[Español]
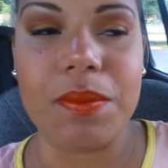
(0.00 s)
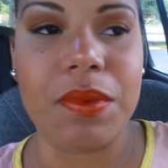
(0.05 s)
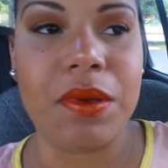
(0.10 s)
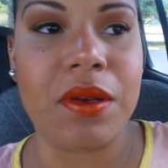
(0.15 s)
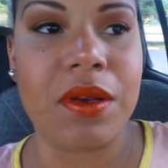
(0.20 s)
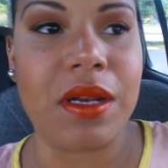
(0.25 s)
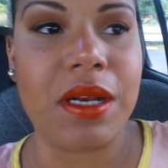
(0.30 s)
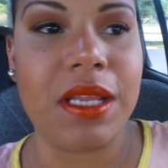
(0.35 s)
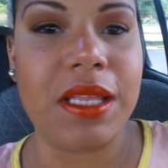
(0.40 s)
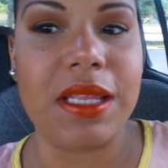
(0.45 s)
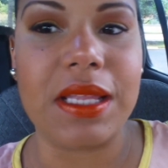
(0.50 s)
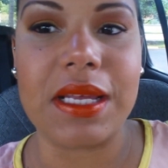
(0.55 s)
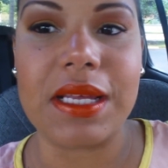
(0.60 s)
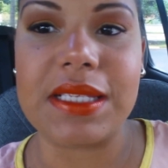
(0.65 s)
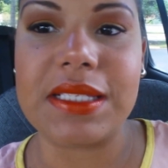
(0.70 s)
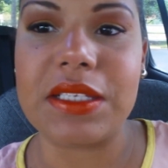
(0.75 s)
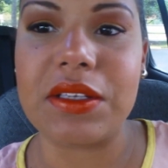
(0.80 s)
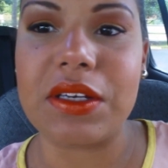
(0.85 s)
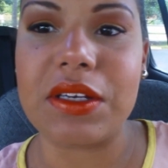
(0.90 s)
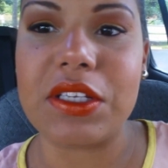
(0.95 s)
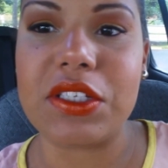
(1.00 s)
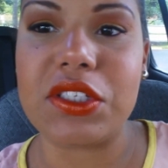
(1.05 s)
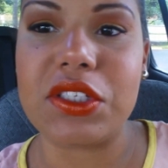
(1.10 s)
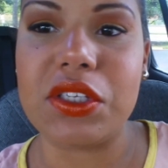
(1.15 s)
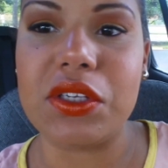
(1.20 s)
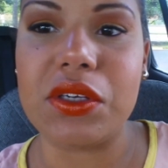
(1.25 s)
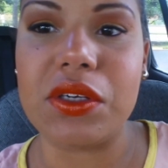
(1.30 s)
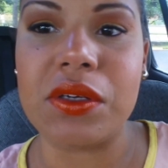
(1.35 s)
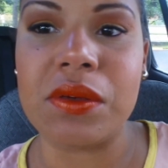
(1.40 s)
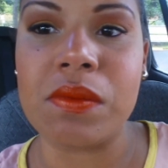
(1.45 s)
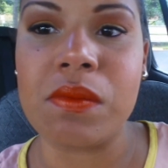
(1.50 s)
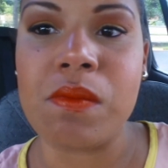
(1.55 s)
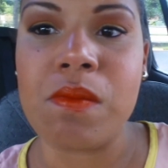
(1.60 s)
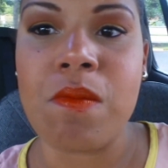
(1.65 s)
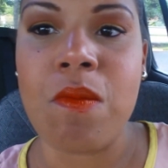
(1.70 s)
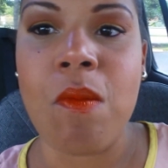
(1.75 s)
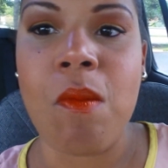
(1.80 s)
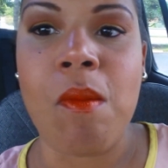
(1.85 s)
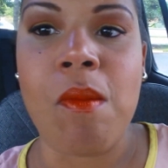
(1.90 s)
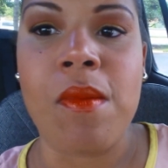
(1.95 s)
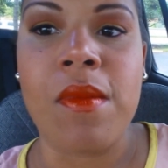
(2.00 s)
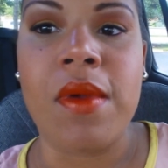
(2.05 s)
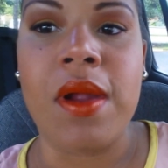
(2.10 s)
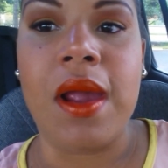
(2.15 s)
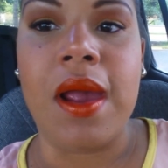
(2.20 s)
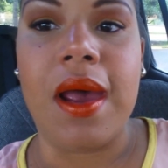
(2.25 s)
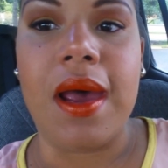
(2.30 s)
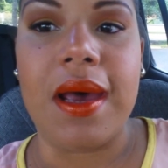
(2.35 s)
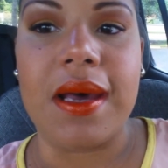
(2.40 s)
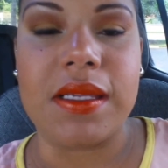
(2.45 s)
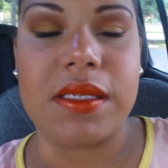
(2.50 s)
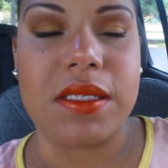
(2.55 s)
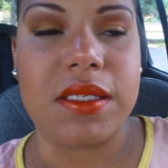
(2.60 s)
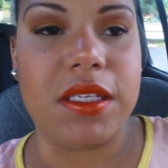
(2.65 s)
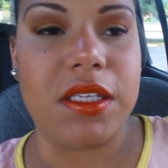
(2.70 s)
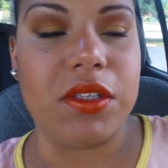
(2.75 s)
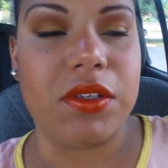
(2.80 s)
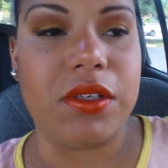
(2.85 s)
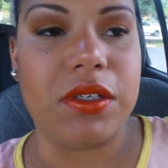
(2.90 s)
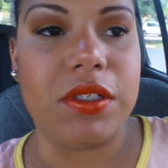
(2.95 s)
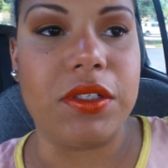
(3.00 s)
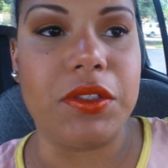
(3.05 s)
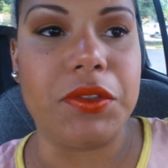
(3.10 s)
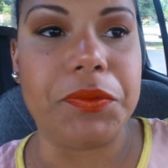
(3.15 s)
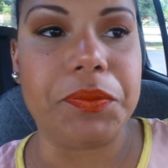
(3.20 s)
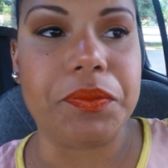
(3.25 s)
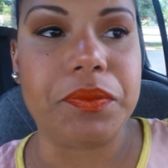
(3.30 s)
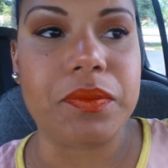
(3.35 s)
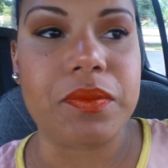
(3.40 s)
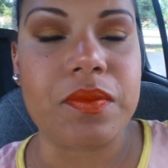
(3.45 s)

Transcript: Pues en realidad en esta ocasión ha sido,